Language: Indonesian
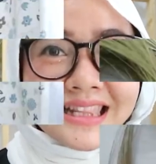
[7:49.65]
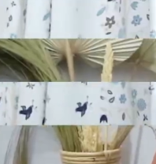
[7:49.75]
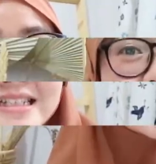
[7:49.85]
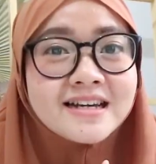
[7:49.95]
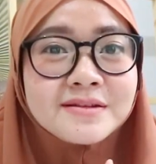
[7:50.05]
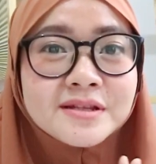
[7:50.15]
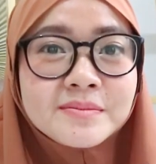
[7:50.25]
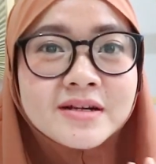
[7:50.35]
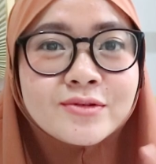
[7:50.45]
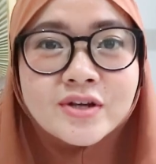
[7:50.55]
next lagi
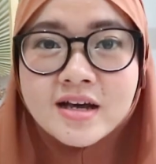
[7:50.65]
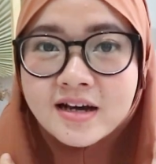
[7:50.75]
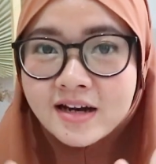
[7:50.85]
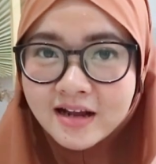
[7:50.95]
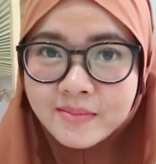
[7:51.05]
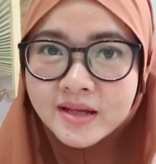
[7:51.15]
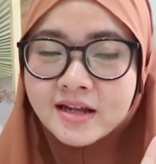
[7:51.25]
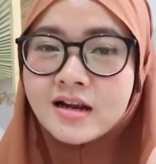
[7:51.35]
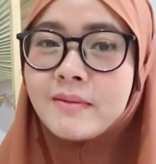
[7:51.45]
teman-teman untuk yang keenam ini